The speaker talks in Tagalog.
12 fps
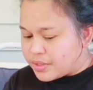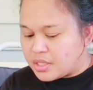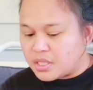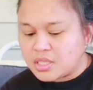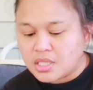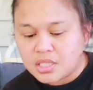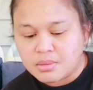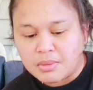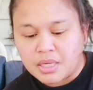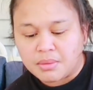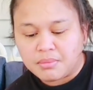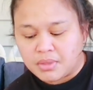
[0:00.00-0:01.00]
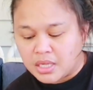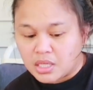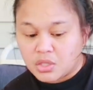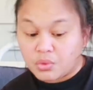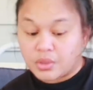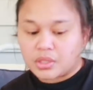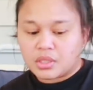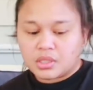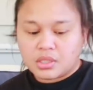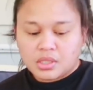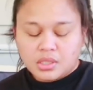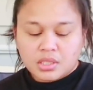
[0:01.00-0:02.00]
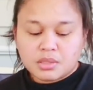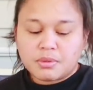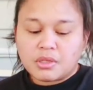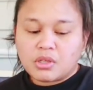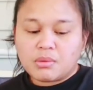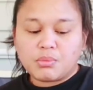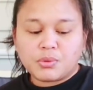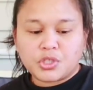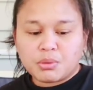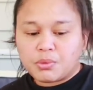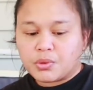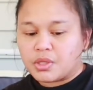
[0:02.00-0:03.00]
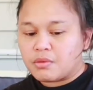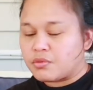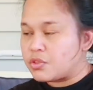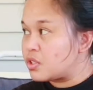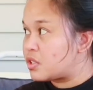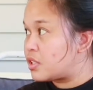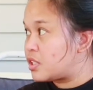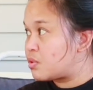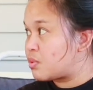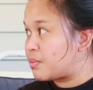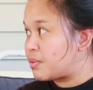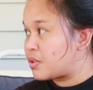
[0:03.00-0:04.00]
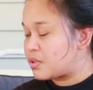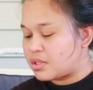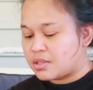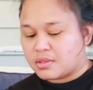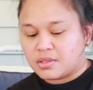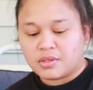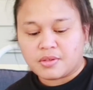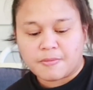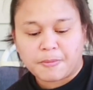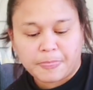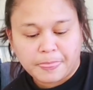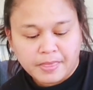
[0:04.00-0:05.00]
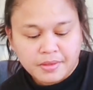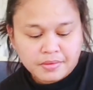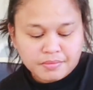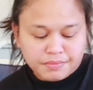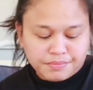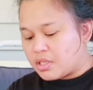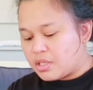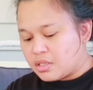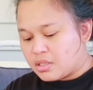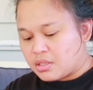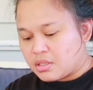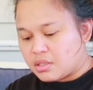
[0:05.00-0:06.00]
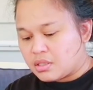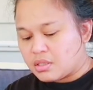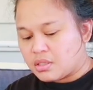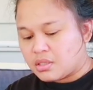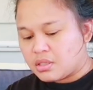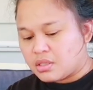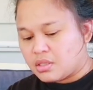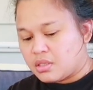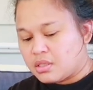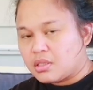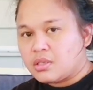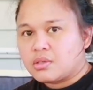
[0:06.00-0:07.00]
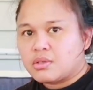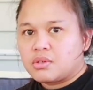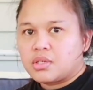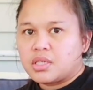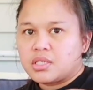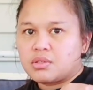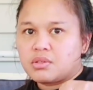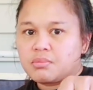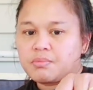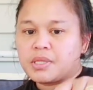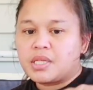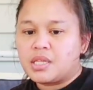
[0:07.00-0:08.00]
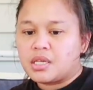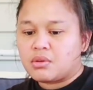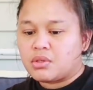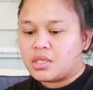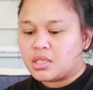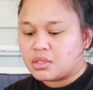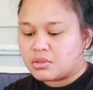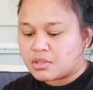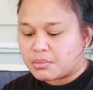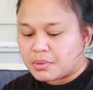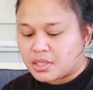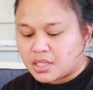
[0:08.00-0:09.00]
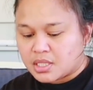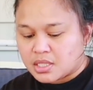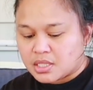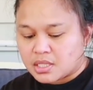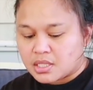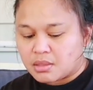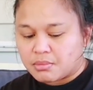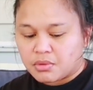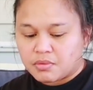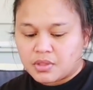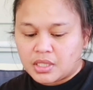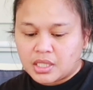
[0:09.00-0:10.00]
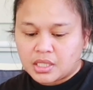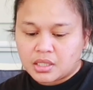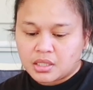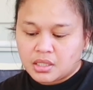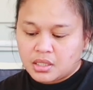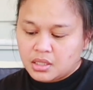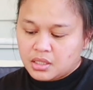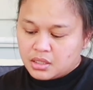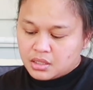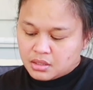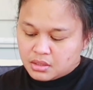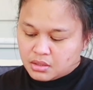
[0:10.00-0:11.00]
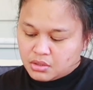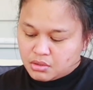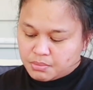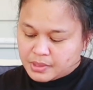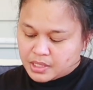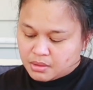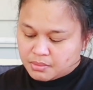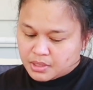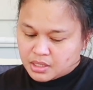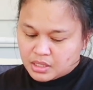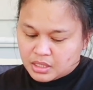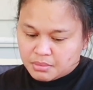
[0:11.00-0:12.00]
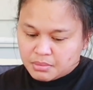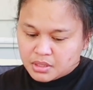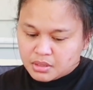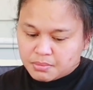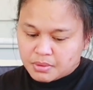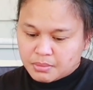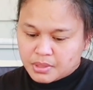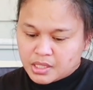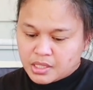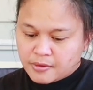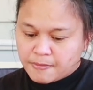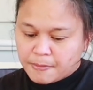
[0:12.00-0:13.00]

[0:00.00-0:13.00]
And this is mom. I know it. It's my he, she bought it just this one because uh, right? Yeah. Look oh guys, oh. Padala ko na lang to sa Pinas some of the like you know para magamit sa family.